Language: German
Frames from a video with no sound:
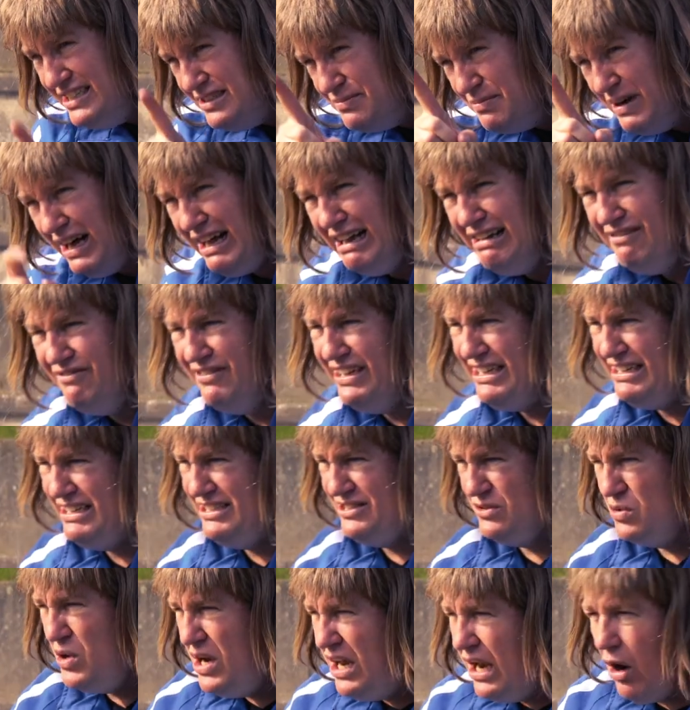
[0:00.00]
diesmal wird
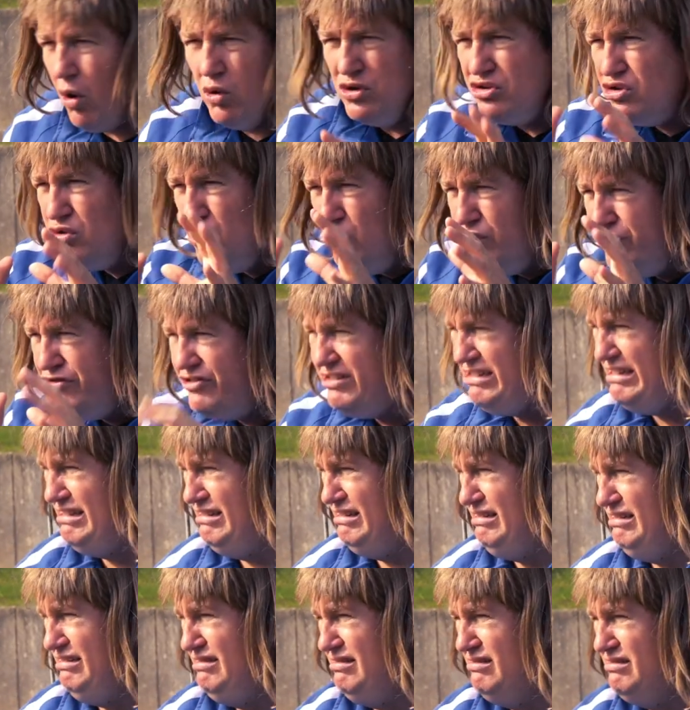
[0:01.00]
nicht so ein laues
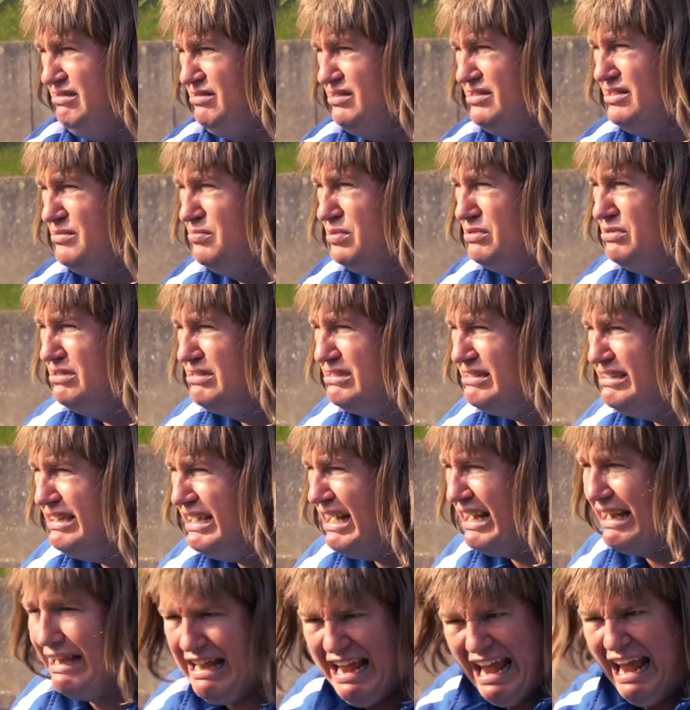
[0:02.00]
Lüftchen durch die
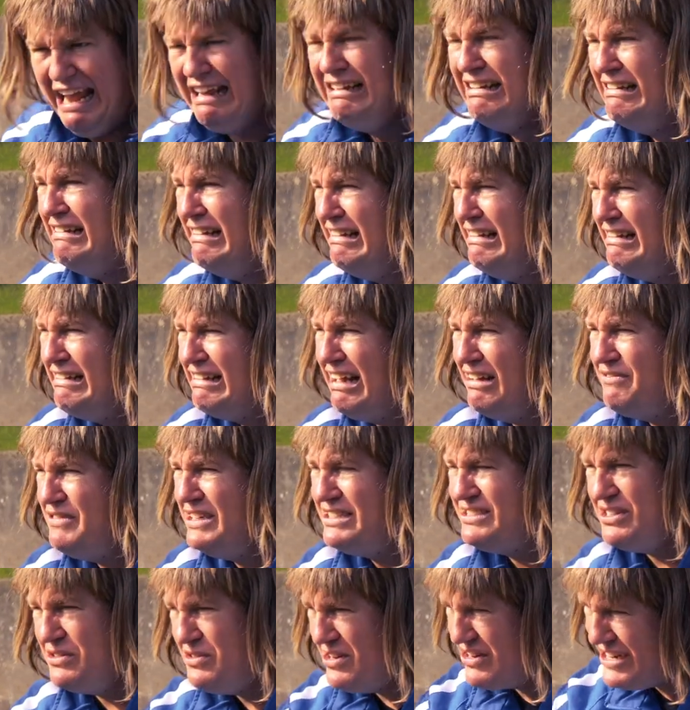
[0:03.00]
Bundesliga. Nee, das
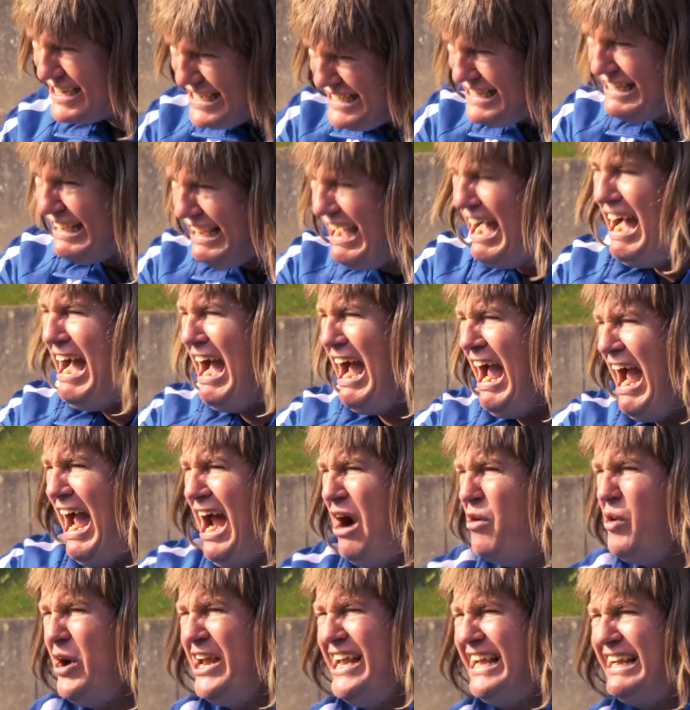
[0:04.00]
wird so ein richtiger
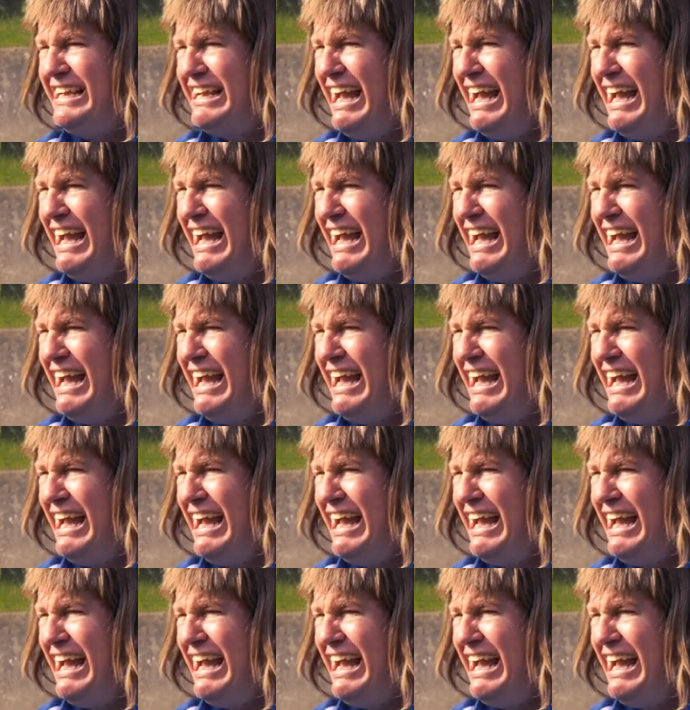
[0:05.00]
Harry